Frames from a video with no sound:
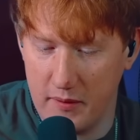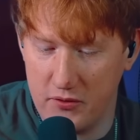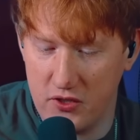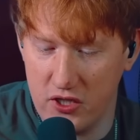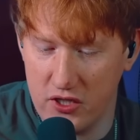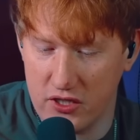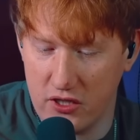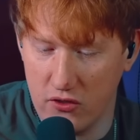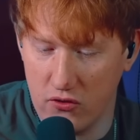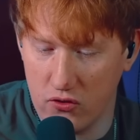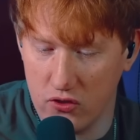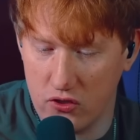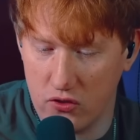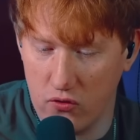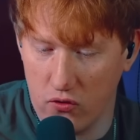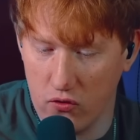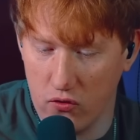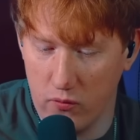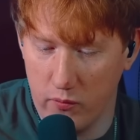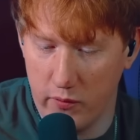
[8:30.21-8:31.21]
общаешься, который
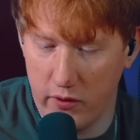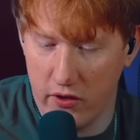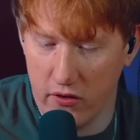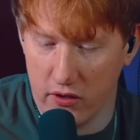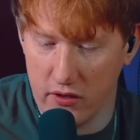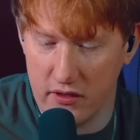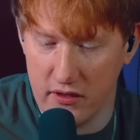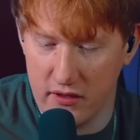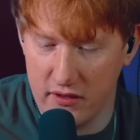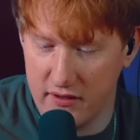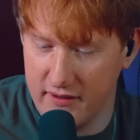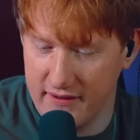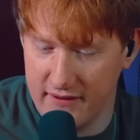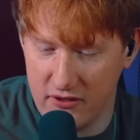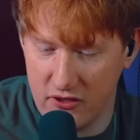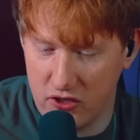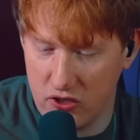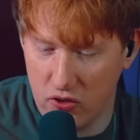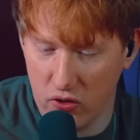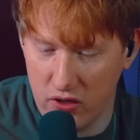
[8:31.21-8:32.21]
скоро умрет, и ты,
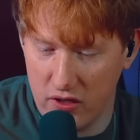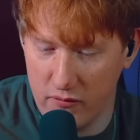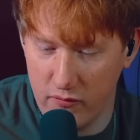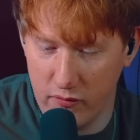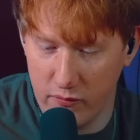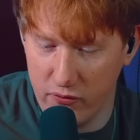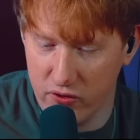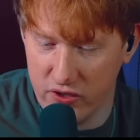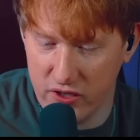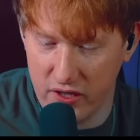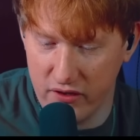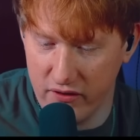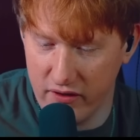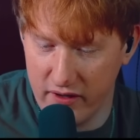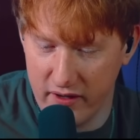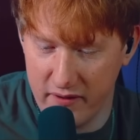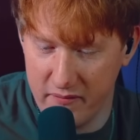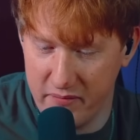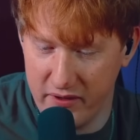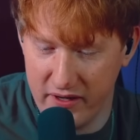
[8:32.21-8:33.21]
что ты ему будешь
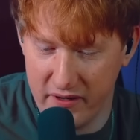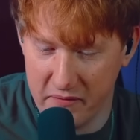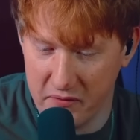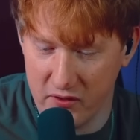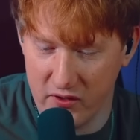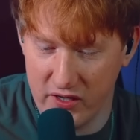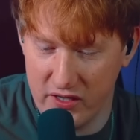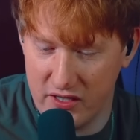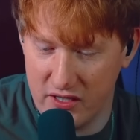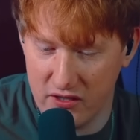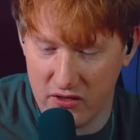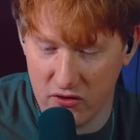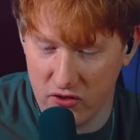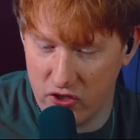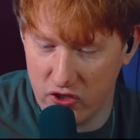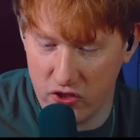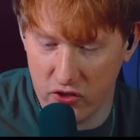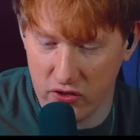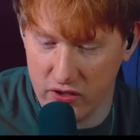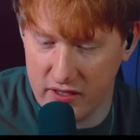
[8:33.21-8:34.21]
говорить, блядь, понимаете, это
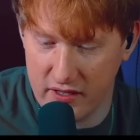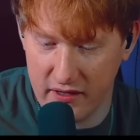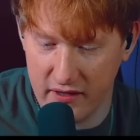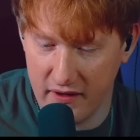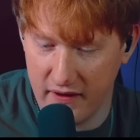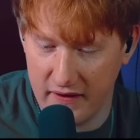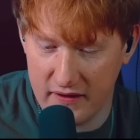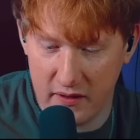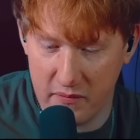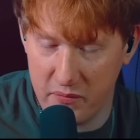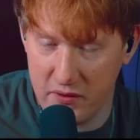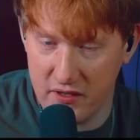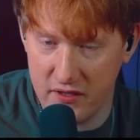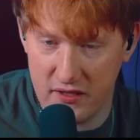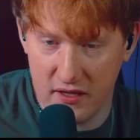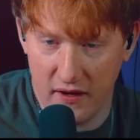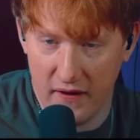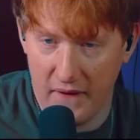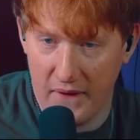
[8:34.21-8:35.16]
жестко, это пиздец